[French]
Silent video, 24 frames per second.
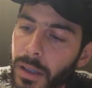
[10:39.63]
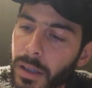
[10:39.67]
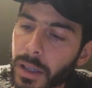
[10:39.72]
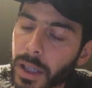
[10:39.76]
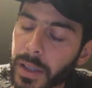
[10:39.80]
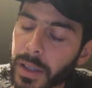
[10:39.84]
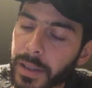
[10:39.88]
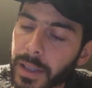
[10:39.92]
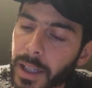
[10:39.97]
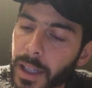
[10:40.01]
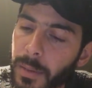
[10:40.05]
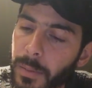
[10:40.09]

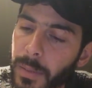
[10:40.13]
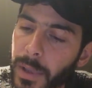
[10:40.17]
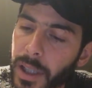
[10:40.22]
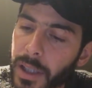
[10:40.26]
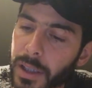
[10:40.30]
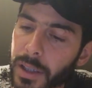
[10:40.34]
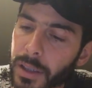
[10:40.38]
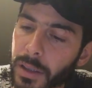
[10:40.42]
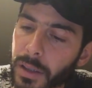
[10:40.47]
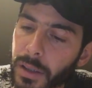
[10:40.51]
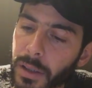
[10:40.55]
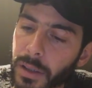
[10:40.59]
Est-ce qu'elle
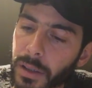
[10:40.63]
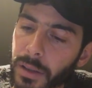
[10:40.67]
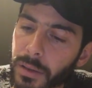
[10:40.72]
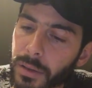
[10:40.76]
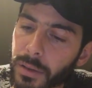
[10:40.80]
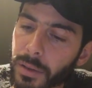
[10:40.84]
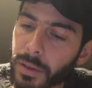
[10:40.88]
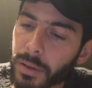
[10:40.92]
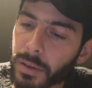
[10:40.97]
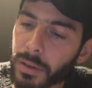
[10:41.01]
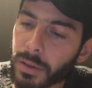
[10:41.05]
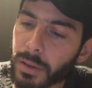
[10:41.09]
marche
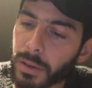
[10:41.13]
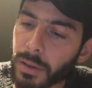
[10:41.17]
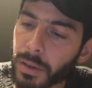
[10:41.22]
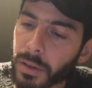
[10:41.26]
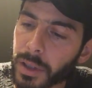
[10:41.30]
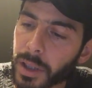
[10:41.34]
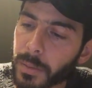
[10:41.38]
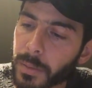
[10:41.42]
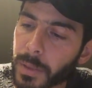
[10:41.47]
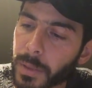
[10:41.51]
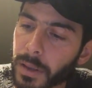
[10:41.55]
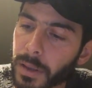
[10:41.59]
de, en
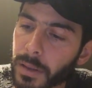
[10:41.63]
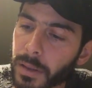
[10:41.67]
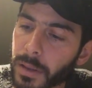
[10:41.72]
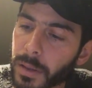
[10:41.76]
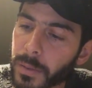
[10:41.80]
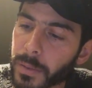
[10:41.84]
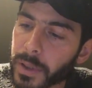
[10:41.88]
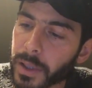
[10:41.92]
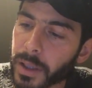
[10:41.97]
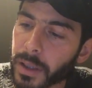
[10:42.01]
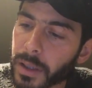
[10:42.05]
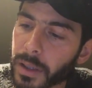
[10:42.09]
démarrant
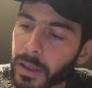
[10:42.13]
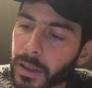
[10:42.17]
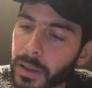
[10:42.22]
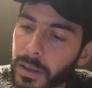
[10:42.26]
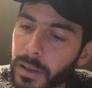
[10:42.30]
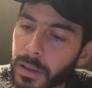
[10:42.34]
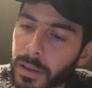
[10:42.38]
comme ça